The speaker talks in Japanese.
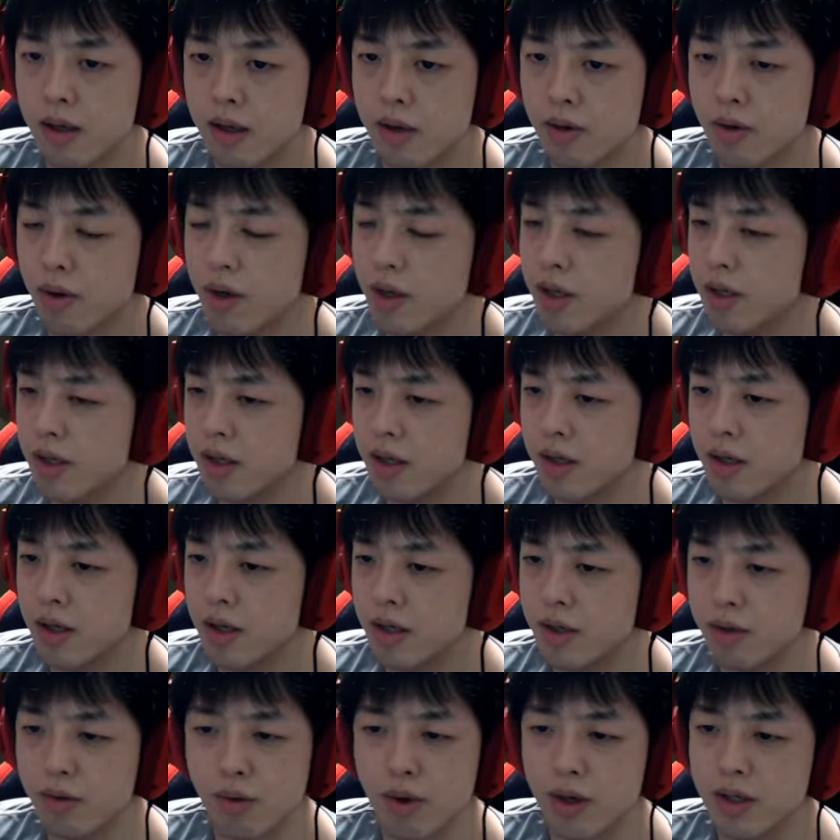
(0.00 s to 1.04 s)
これに一
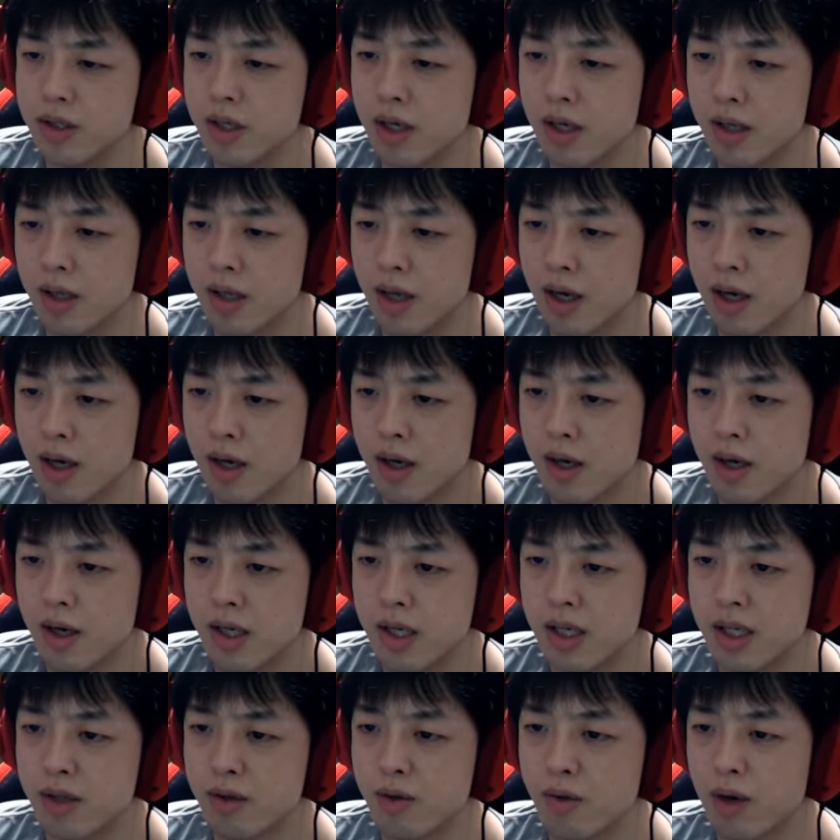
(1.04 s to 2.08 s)
斗缶じゃなかった。一
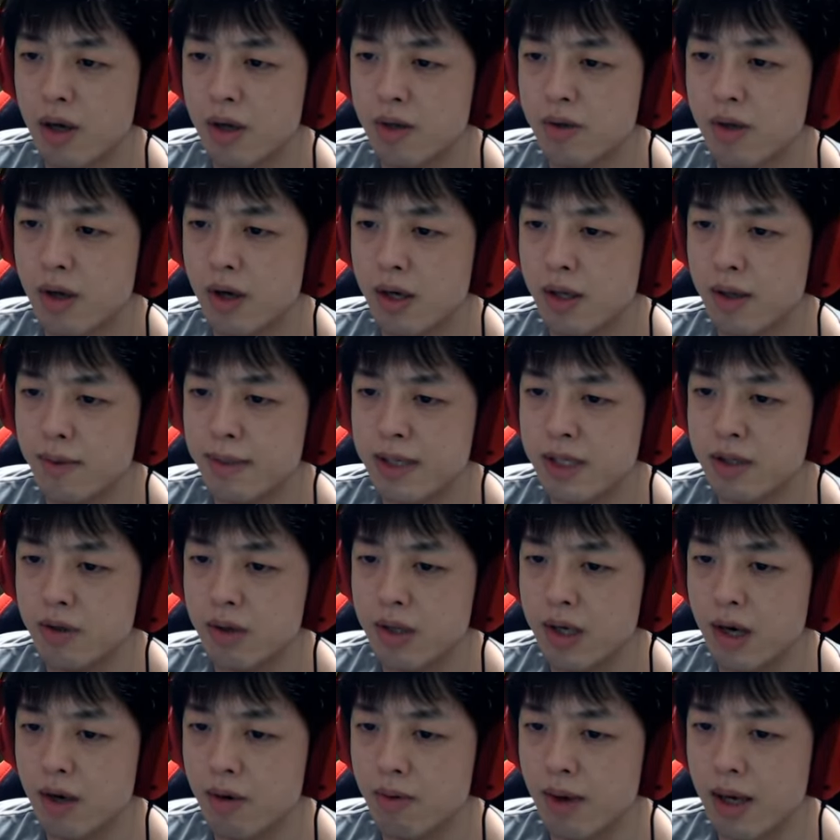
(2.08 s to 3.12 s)
斗缶の中に水を入
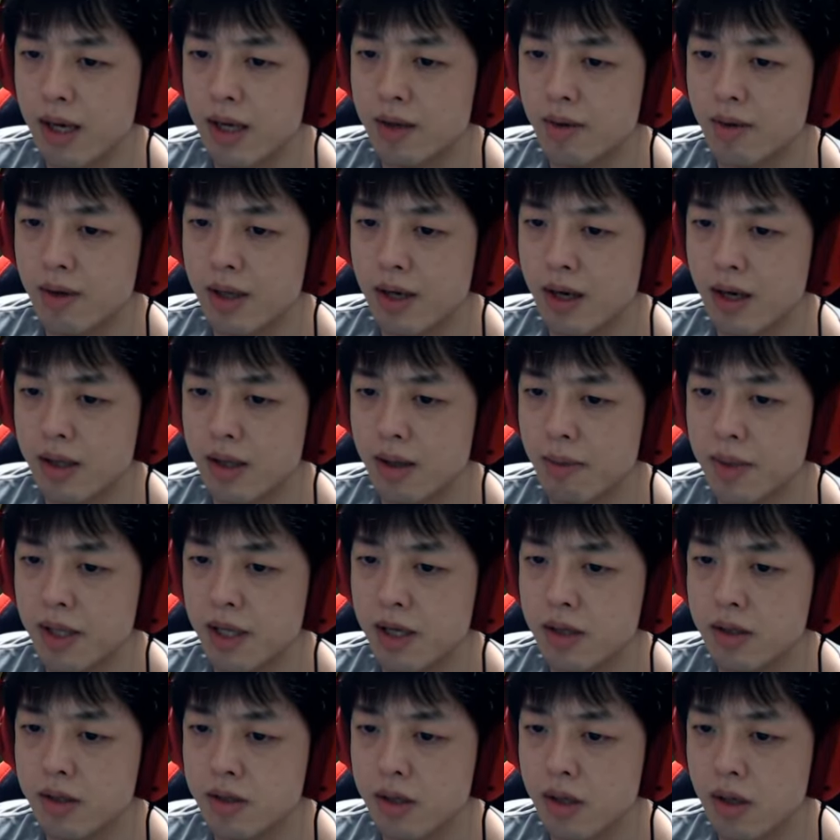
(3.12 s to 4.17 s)
れるわけではなかったみたい
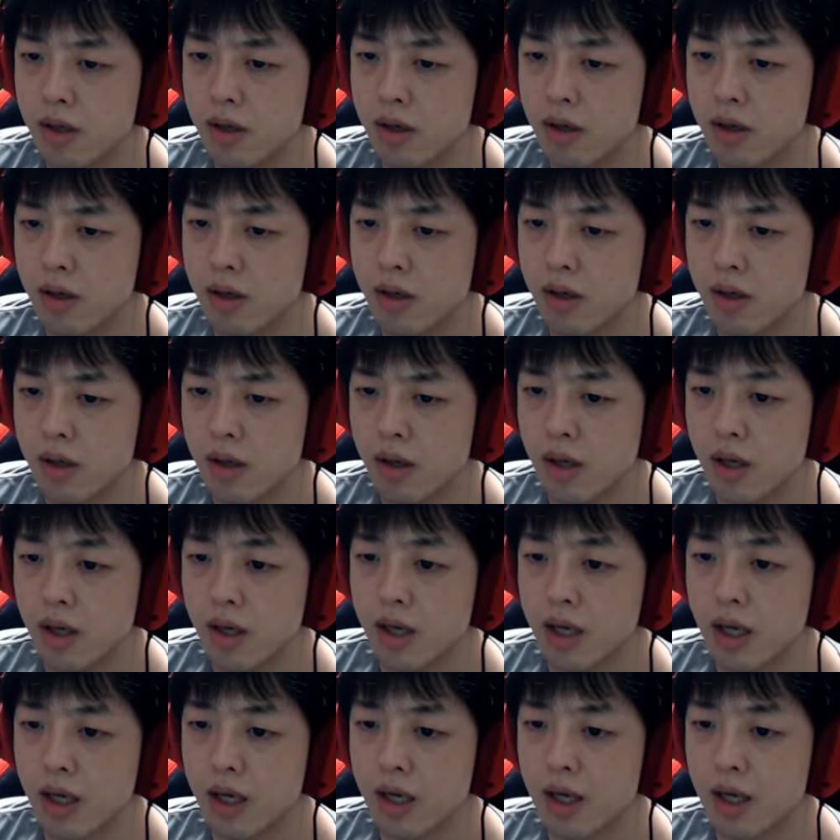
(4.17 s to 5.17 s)
ですね。鍵